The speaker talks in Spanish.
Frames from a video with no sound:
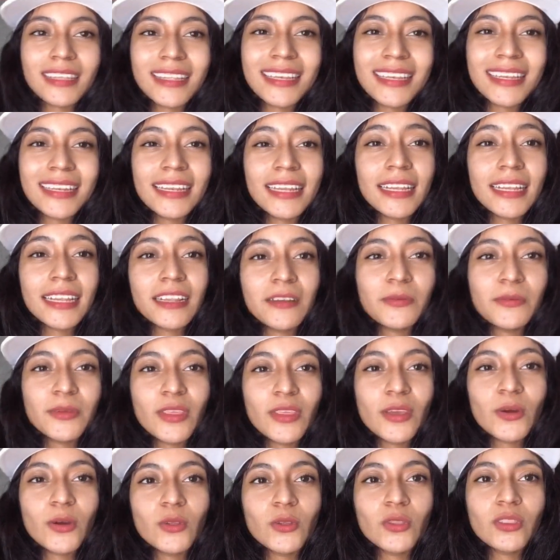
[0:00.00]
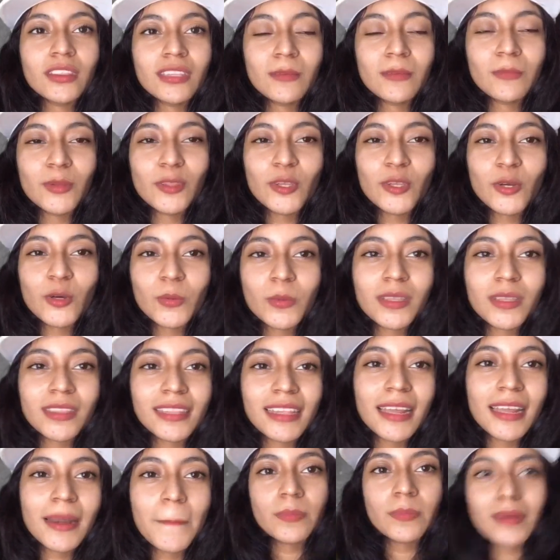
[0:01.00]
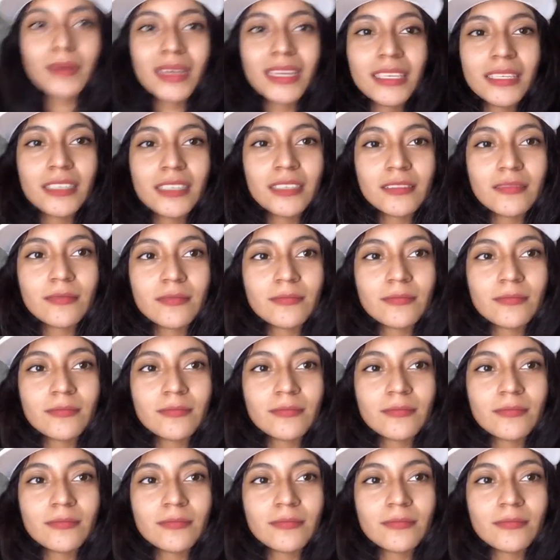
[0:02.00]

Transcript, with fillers: Dale like al video, te invito a comentar. Bye.